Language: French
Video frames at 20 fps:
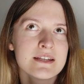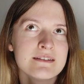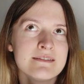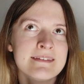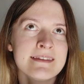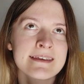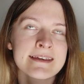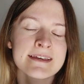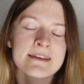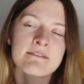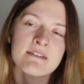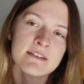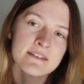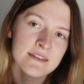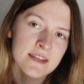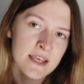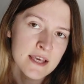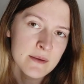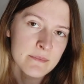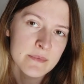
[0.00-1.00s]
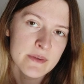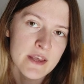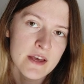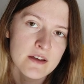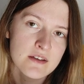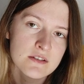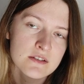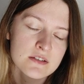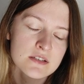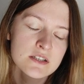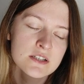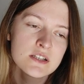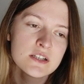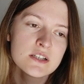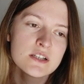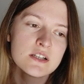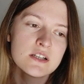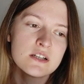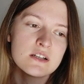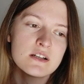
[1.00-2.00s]
décrivait très bien
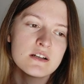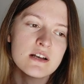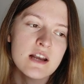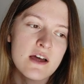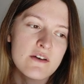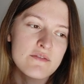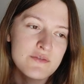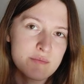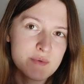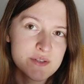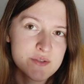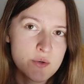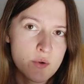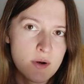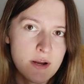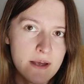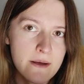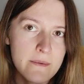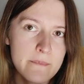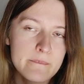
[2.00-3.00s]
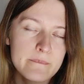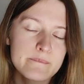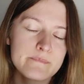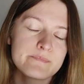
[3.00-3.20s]
la phobie scolaire.